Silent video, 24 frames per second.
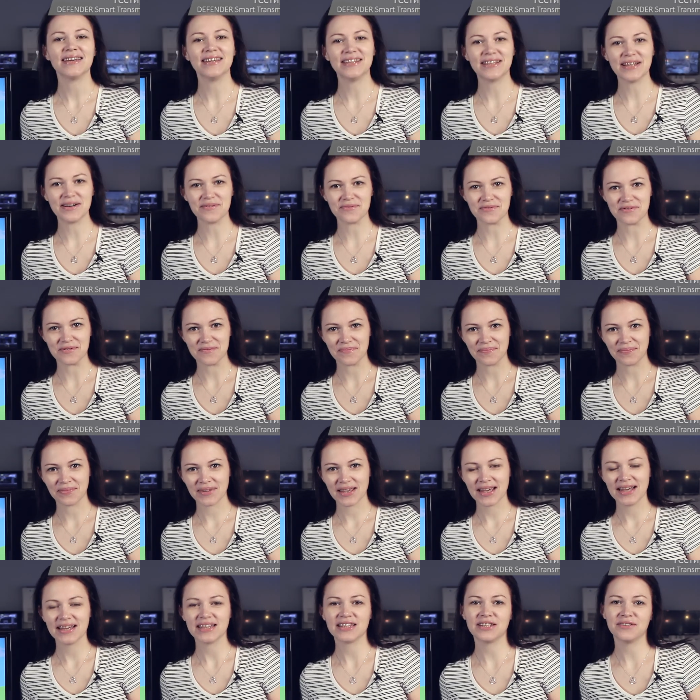Итого,
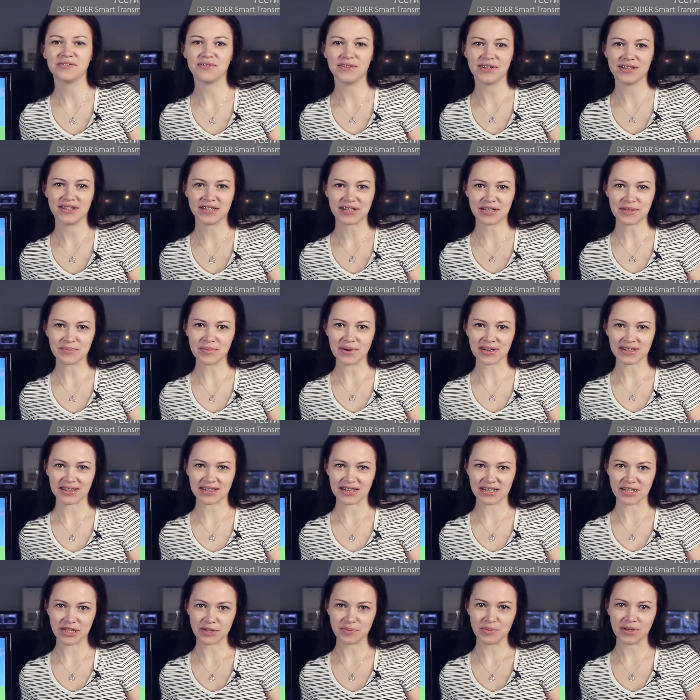Defender Smart
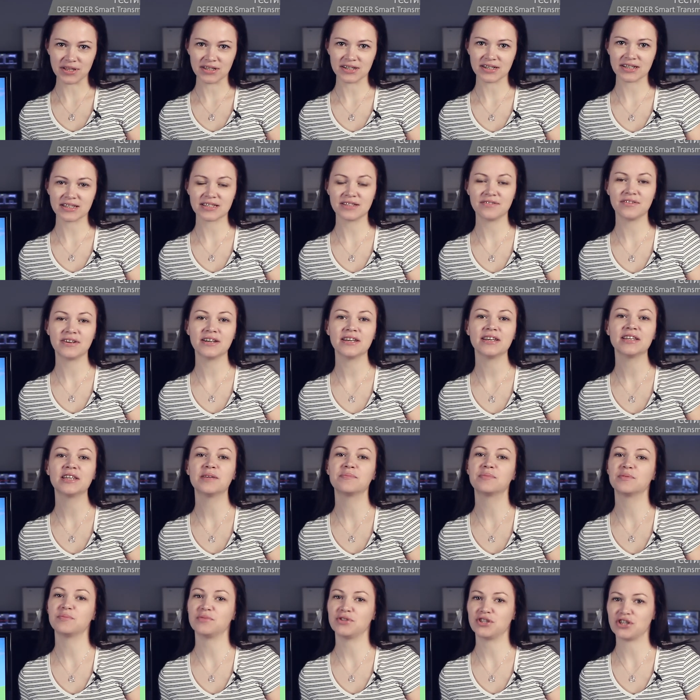Transmitter X2 – это
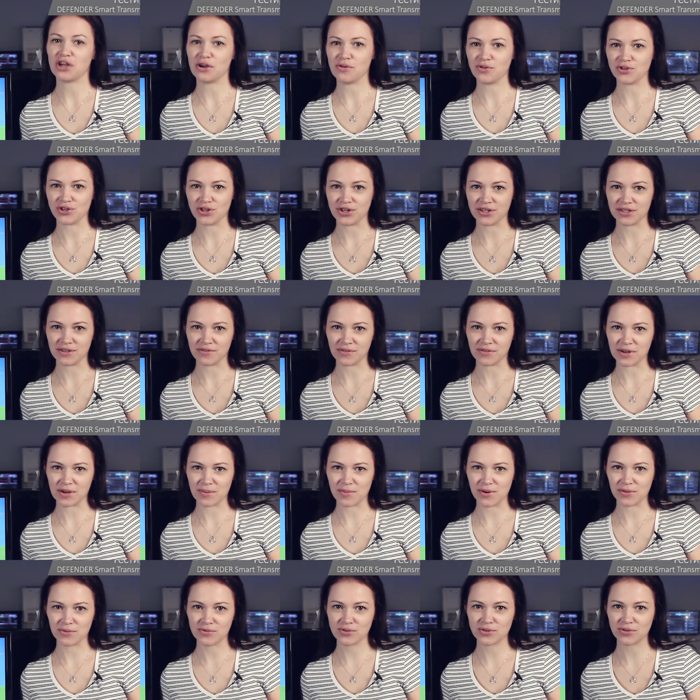помещающееся в
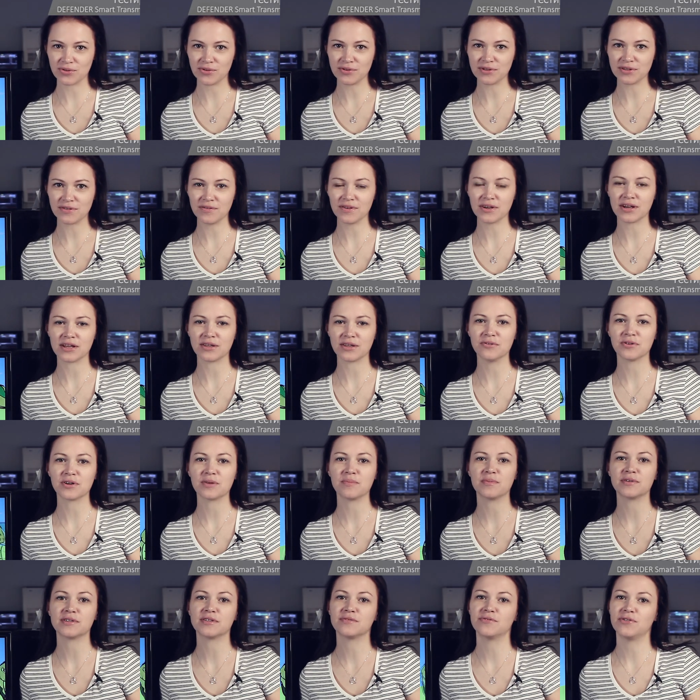карман устройство, которое
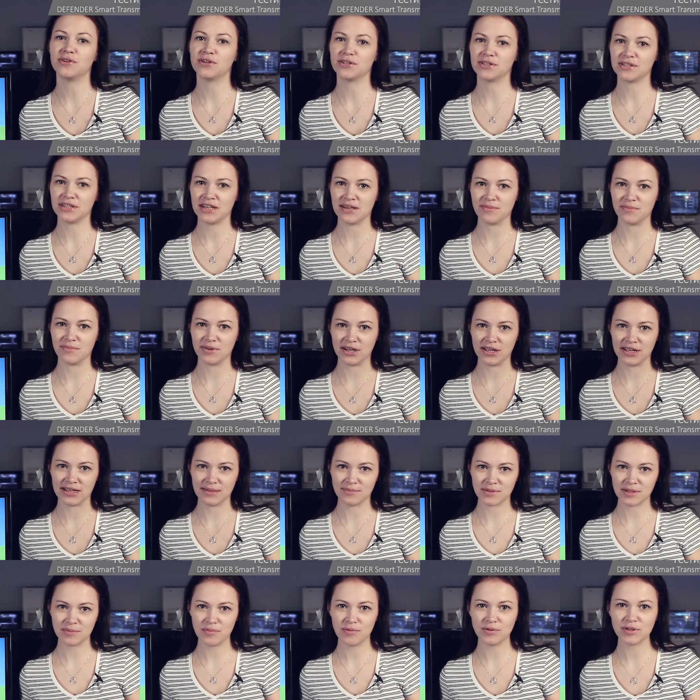позволит тем или
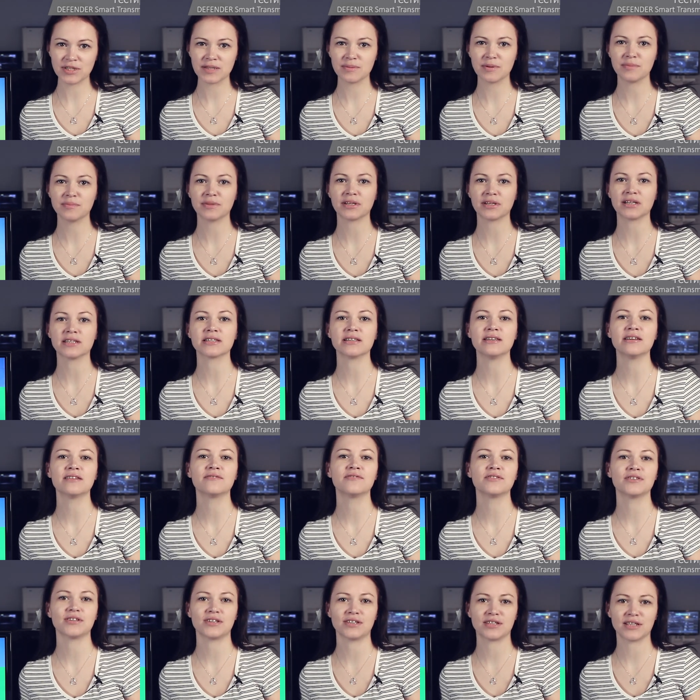иным способом
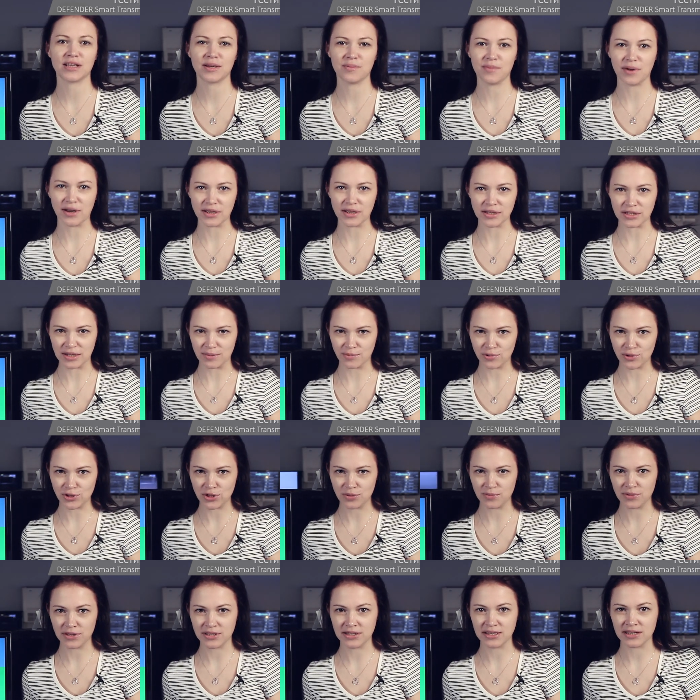транслировать разнообразный
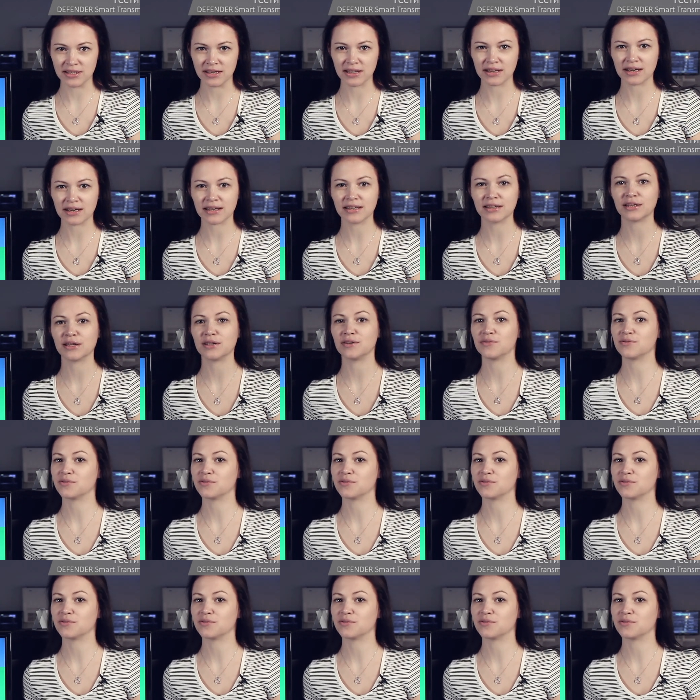мультимедийный контент,